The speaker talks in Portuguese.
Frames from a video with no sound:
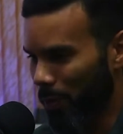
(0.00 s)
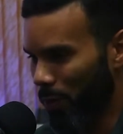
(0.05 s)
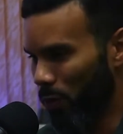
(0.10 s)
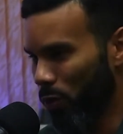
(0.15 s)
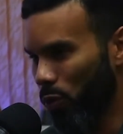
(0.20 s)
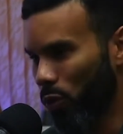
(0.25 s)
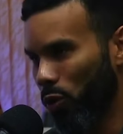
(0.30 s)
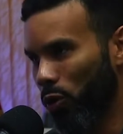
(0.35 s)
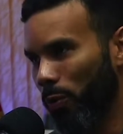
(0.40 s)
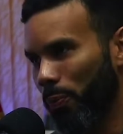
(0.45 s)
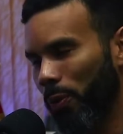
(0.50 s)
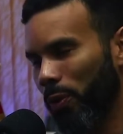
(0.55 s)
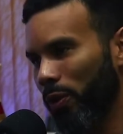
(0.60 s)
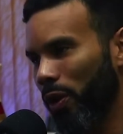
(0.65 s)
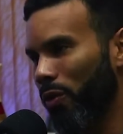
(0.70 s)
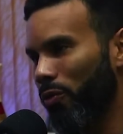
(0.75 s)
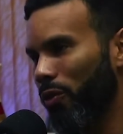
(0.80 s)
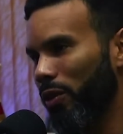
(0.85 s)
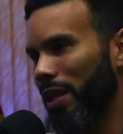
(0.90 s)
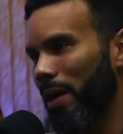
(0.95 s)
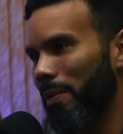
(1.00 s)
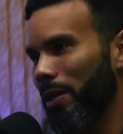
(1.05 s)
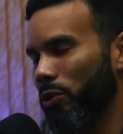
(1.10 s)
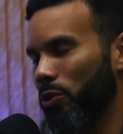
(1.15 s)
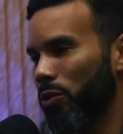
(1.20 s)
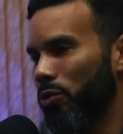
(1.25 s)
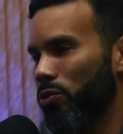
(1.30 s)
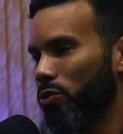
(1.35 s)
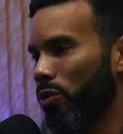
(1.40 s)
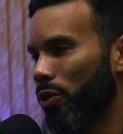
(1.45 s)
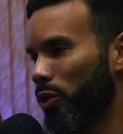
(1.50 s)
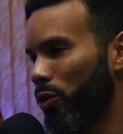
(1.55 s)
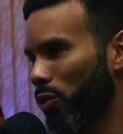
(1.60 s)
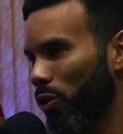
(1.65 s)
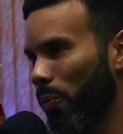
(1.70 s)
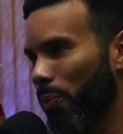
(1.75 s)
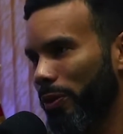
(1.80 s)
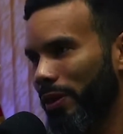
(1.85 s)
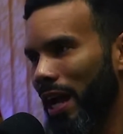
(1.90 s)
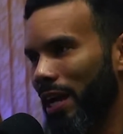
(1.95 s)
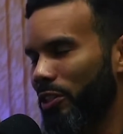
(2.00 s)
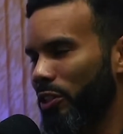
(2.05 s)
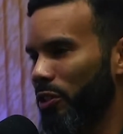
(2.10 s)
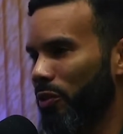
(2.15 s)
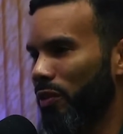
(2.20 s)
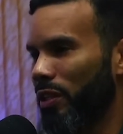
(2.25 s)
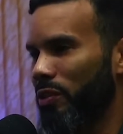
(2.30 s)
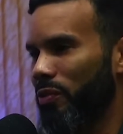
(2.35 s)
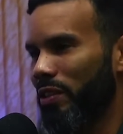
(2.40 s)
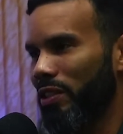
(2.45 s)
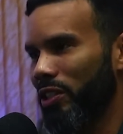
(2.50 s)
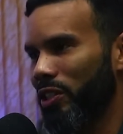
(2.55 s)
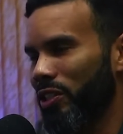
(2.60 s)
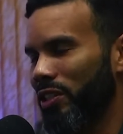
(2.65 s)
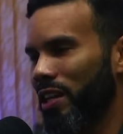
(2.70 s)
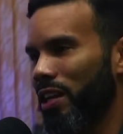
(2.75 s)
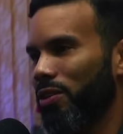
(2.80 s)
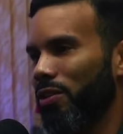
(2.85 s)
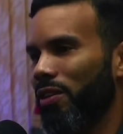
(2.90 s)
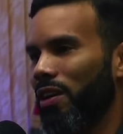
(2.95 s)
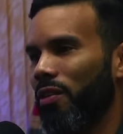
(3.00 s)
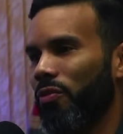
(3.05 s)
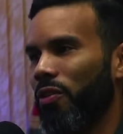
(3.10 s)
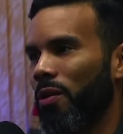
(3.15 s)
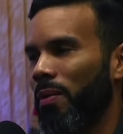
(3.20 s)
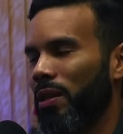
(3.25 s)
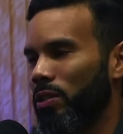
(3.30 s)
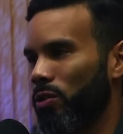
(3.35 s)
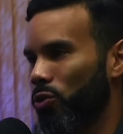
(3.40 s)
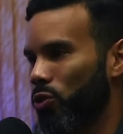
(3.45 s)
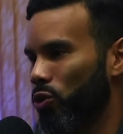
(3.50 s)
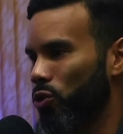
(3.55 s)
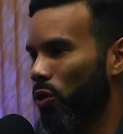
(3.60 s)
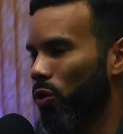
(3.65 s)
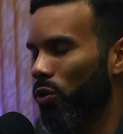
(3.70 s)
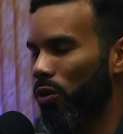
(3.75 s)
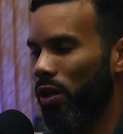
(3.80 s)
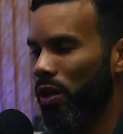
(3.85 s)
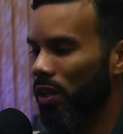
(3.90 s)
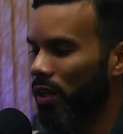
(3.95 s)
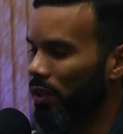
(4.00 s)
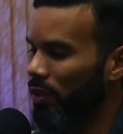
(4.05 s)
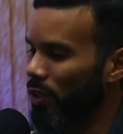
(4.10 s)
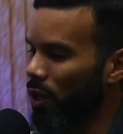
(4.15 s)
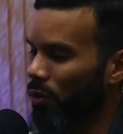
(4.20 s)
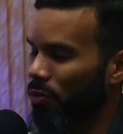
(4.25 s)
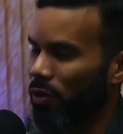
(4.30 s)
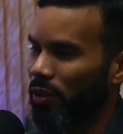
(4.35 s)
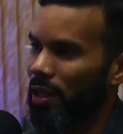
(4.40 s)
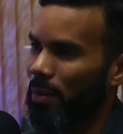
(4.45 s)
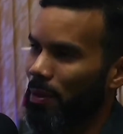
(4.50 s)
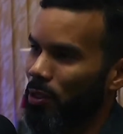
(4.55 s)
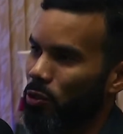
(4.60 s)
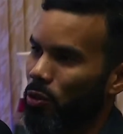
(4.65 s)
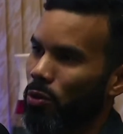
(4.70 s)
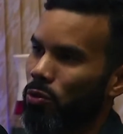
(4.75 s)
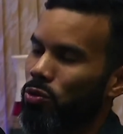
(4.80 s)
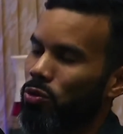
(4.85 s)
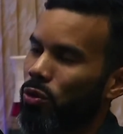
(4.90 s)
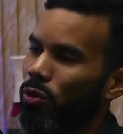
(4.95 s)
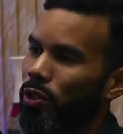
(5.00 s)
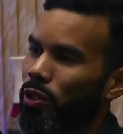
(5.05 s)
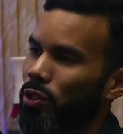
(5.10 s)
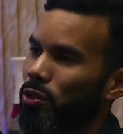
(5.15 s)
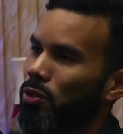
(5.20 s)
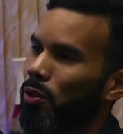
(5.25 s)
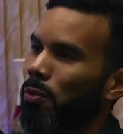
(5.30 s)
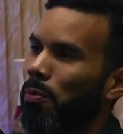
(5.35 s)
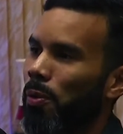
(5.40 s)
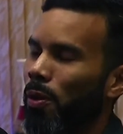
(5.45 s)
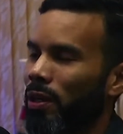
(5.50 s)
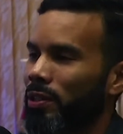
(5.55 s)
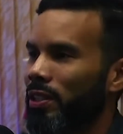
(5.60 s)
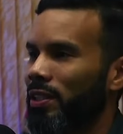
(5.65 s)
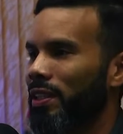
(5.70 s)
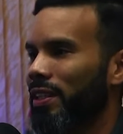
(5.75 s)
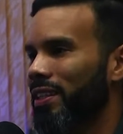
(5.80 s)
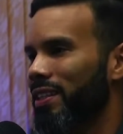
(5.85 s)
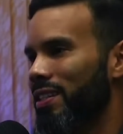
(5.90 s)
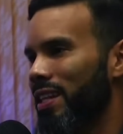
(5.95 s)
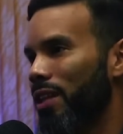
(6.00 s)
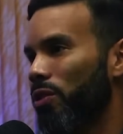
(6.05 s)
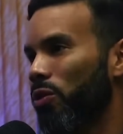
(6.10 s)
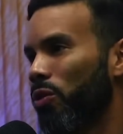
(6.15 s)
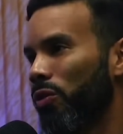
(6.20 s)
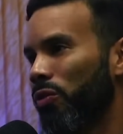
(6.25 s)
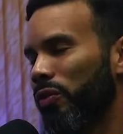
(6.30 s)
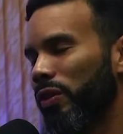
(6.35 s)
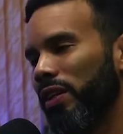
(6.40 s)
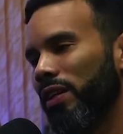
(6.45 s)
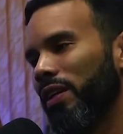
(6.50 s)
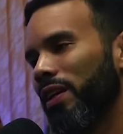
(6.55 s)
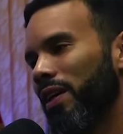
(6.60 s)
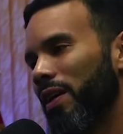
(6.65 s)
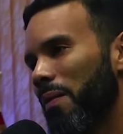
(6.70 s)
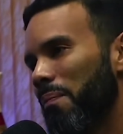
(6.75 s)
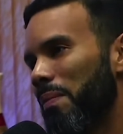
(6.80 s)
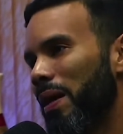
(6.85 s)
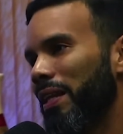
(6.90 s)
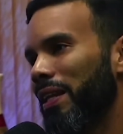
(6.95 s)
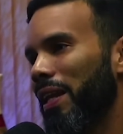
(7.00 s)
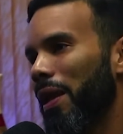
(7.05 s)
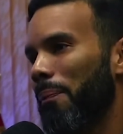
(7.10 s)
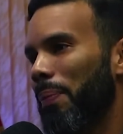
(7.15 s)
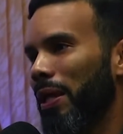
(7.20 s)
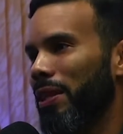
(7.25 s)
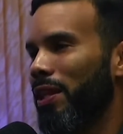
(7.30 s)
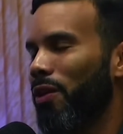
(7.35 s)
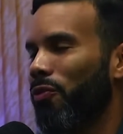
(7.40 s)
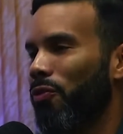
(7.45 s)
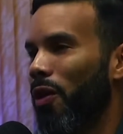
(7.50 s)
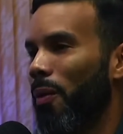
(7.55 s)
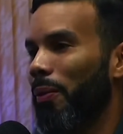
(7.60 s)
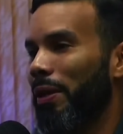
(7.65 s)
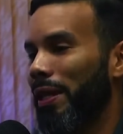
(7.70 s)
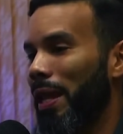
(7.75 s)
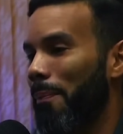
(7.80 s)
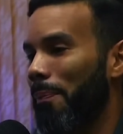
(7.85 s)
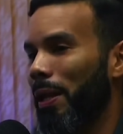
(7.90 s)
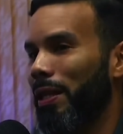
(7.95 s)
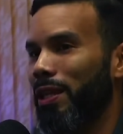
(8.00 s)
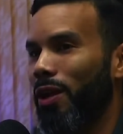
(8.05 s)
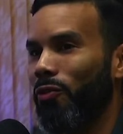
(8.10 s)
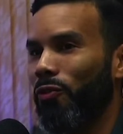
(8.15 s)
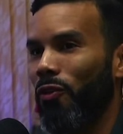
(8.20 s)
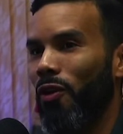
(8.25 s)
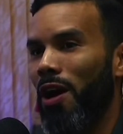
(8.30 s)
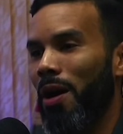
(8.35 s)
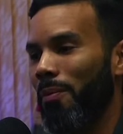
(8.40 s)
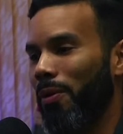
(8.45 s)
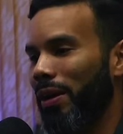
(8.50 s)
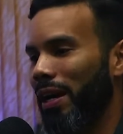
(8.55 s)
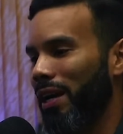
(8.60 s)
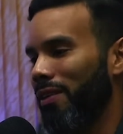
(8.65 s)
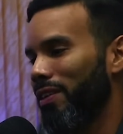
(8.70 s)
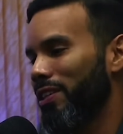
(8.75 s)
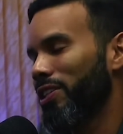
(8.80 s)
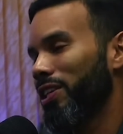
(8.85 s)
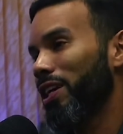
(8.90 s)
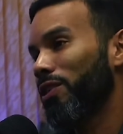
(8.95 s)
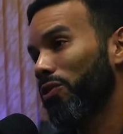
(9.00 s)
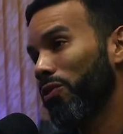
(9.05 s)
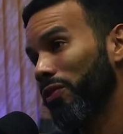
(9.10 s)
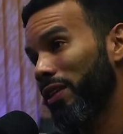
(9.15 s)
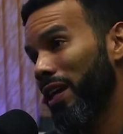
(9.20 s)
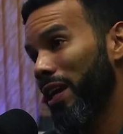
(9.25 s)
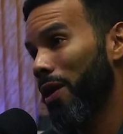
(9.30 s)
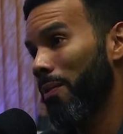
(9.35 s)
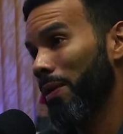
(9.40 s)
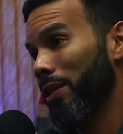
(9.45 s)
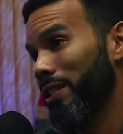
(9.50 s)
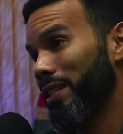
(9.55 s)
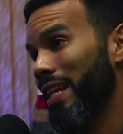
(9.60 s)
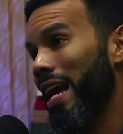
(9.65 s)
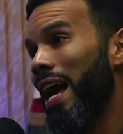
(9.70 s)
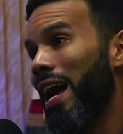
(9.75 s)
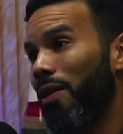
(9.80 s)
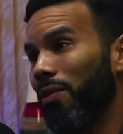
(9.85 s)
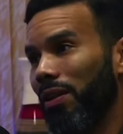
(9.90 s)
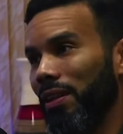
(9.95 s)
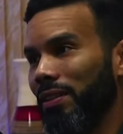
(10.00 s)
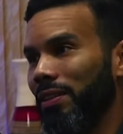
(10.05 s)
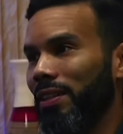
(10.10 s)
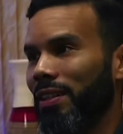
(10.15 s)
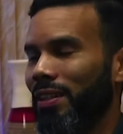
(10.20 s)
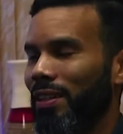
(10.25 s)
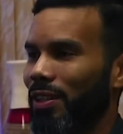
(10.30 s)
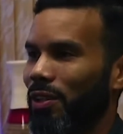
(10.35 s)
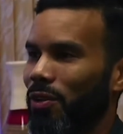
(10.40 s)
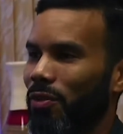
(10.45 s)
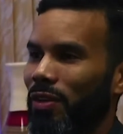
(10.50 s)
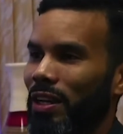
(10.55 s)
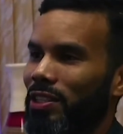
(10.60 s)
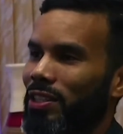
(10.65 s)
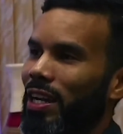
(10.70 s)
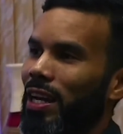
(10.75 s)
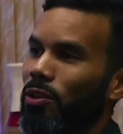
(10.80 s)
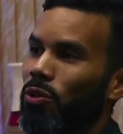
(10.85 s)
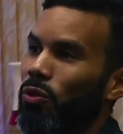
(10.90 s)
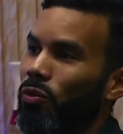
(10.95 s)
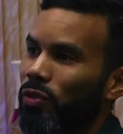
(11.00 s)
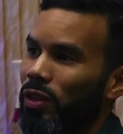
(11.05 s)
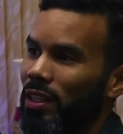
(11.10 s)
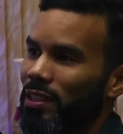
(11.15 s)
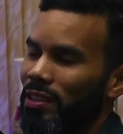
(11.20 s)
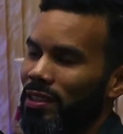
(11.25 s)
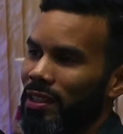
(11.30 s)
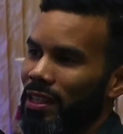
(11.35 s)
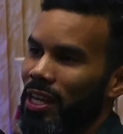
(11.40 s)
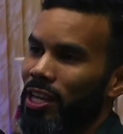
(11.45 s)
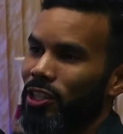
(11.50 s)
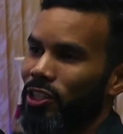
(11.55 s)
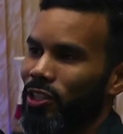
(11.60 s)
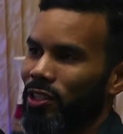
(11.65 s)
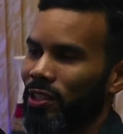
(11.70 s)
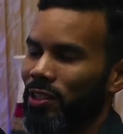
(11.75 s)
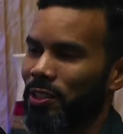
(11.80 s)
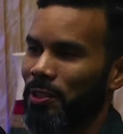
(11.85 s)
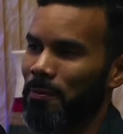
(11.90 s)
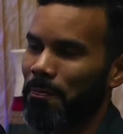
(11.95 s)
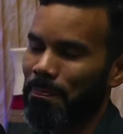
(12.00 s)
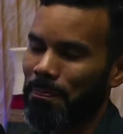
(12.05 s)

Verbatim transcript: O grupo, não vou dar mais consultoria. O grupo tá ativo aí se vocês quiserem trocar informação, show. Não vou dar mais consultoria e suporte aqui. Quiser dúvida, manda na plataforma. Porque na plataforma o cara vai tirar dúvida realmente da aula. Não vai tirar dúvidas extras. É,